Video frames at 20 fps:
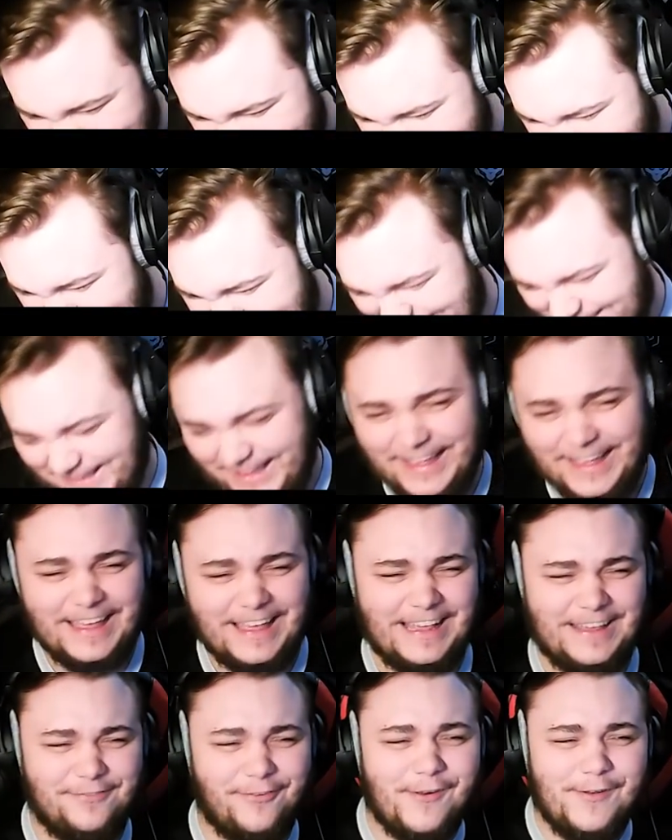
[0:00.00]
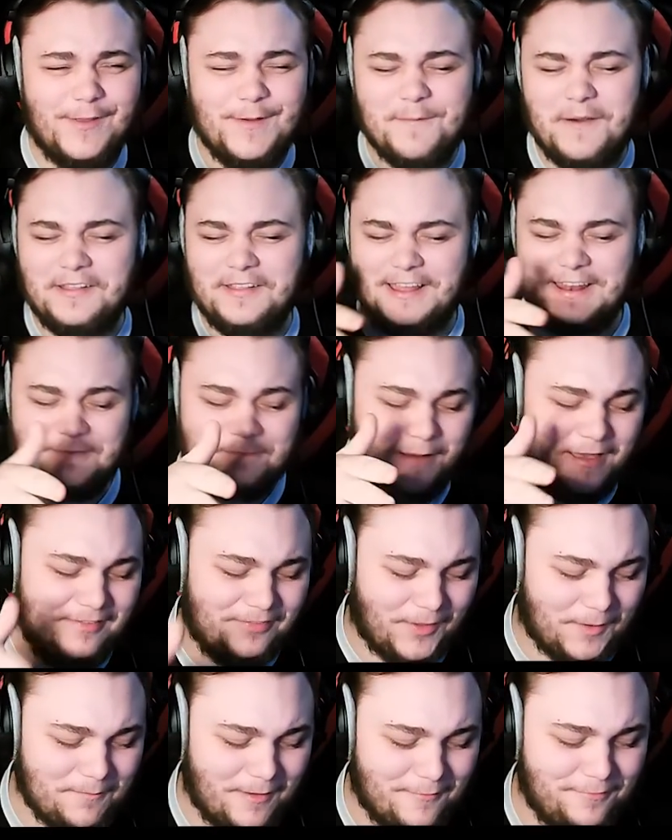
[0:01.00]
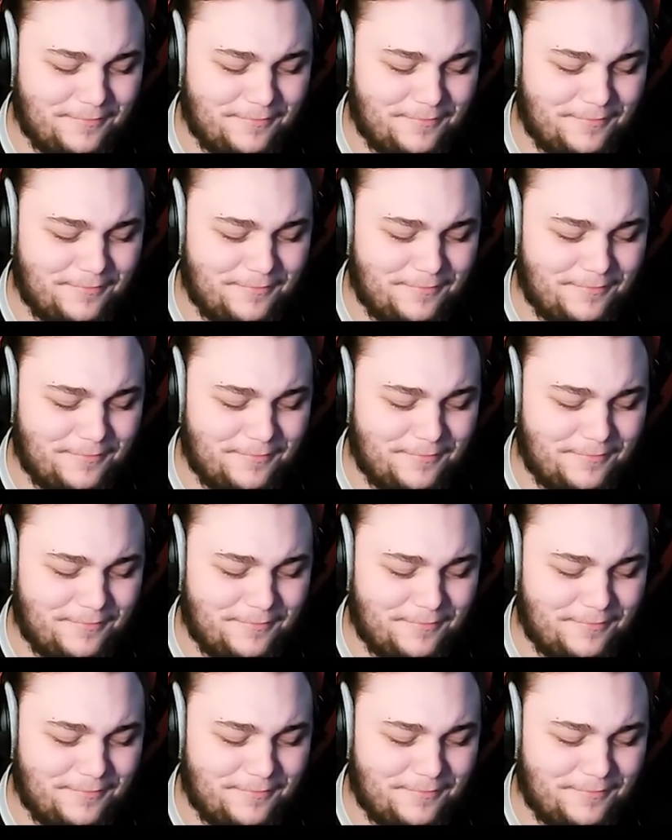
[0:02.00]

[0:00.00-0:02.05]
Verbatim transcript: Ach, Kalle. Ich wollte über seine Base drüber